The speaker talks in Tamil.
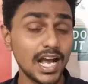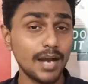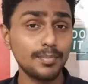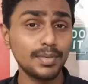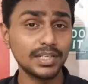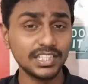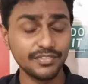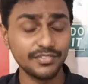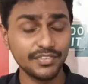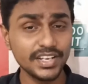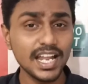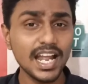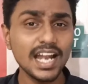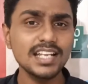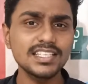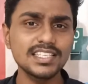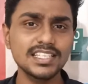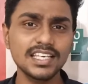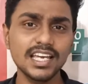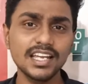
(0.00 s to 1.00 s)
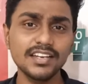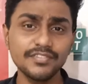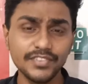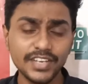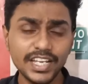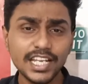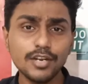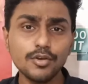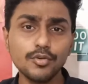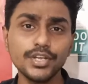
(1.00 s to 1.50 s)
அப்போ அந்த ஃபினான்ஷியர்
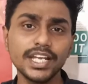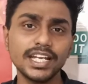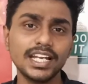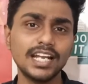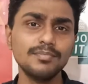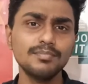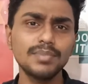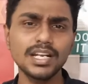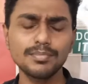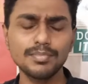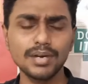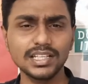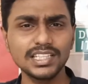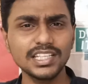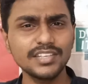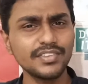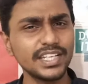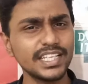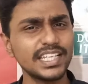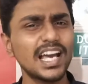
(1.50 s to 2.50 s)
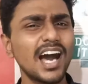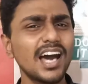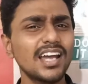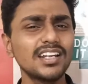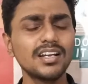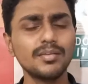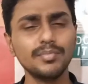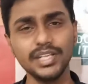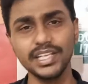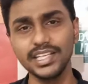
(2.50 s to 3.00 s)
வீலுடைய நண்பரை பார்த்து இவர்
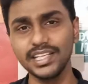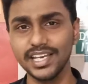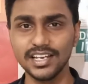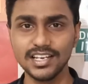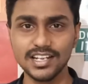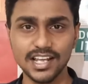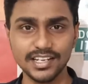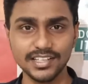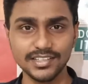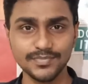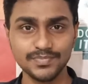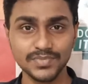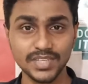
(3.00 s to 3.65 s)
யார் அப்படின்னு கேட்குறாரு